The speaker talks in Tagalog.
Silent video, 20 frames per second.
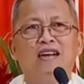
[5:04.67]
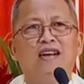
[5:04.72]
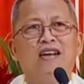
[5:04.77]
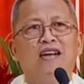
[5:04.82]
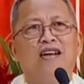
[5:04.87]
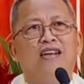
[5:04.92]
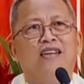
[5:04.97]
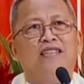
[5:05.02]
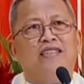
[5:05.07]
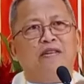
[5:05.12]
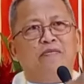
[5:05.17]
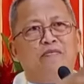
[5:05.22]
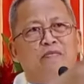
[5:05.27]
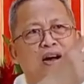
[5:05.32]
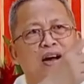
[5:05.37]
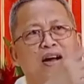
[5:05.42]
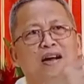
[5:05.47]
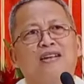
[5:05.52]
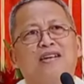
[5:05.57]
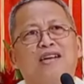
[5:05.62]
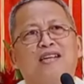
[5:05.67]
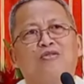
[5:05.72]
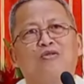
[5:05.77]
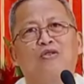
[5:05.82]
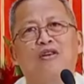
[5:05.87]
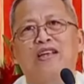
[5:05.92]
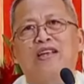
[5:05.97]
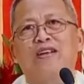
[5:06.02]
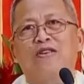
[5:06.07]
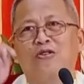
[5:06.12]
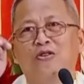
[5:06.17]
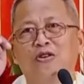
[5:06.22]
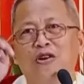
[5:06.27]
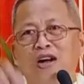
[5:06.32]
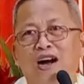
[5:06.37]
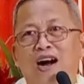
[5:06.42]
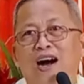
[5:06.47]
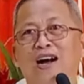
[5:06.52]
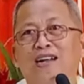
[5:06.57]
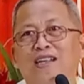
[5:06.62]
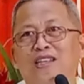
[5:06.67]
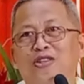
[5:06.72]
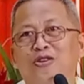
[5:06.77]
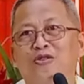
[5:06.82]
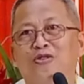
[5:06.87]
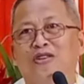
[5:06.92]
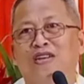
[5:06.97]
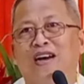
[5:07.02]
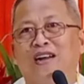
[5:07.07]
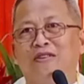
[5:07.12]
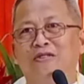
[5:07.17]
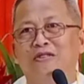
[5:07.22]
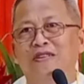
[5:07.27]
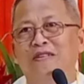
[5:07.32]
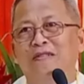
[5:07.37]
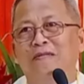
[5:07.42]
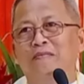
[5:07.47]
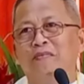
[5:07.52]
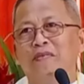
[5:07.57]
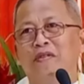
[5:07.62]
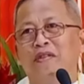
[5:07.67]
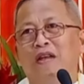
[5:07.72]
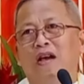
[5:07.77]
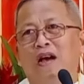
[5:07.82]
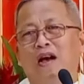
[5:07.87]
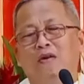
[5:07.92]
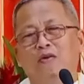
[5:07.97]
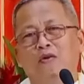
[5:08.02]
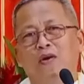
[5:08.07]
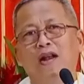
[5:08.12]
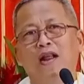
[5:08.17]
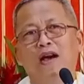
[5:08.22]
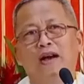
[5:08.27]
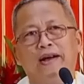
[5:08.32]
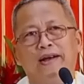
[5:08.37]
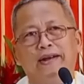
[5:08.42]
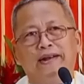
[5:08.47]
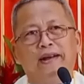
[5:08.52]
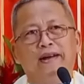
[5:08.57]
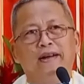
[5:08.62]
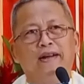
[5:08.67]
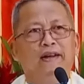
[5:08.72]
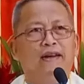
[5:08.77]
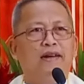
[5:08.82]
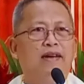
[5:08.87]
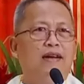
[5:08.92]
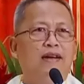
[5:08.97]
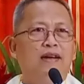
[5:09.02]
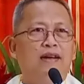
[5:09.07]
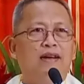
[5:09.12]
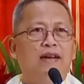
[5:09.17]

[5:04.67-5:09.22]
ang simbahang katoliko hangtod karon ah, wala ka nang